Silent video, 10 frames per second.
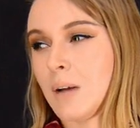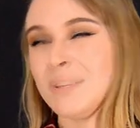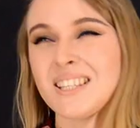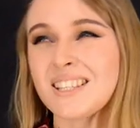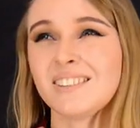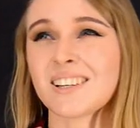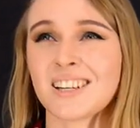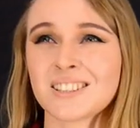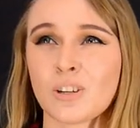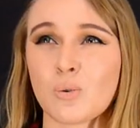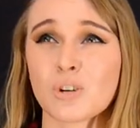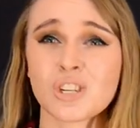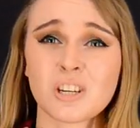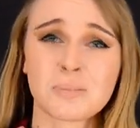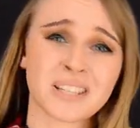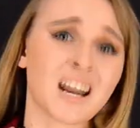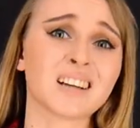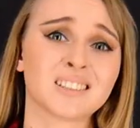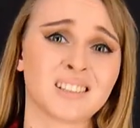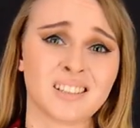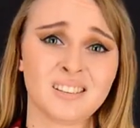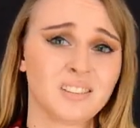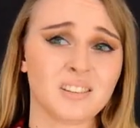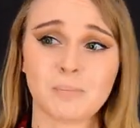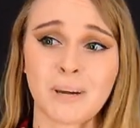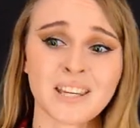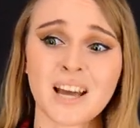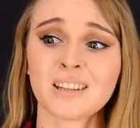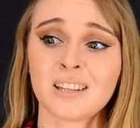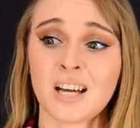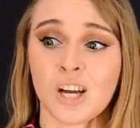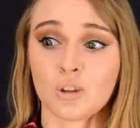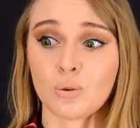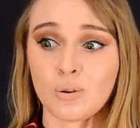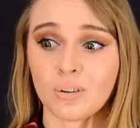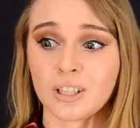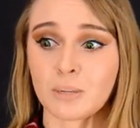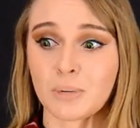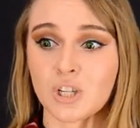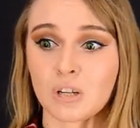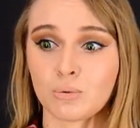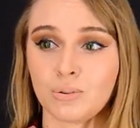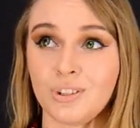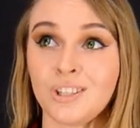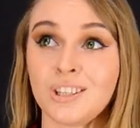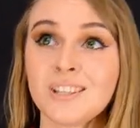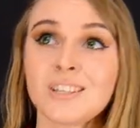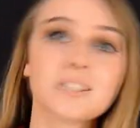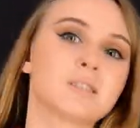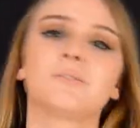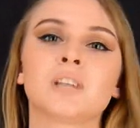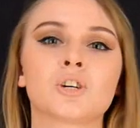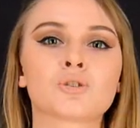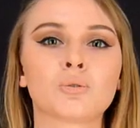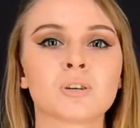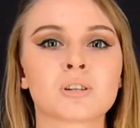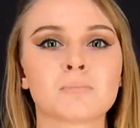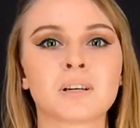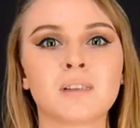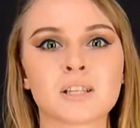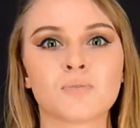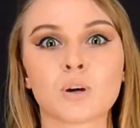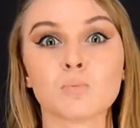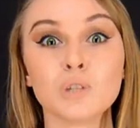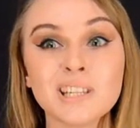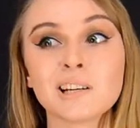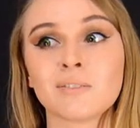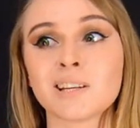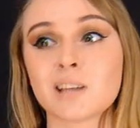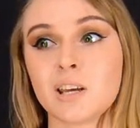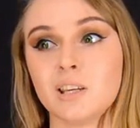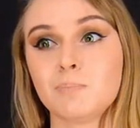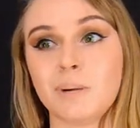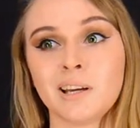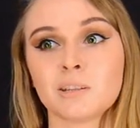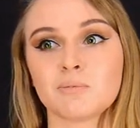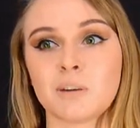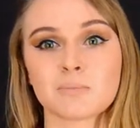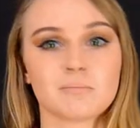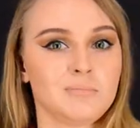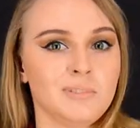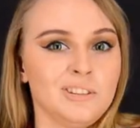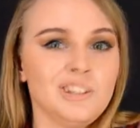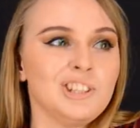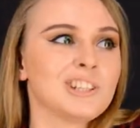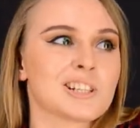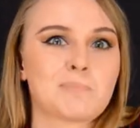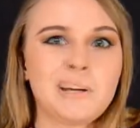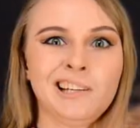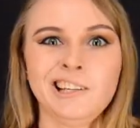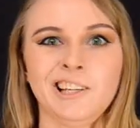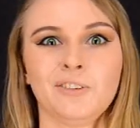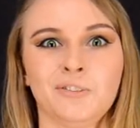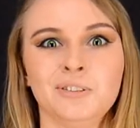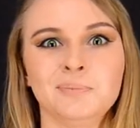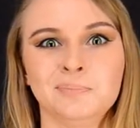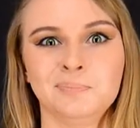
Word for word: Объяснила как-то очень абстрактно и непонятно, но это, пожалуй, единственное, что я смогла сформулировать и при этом вам не наспойлерив.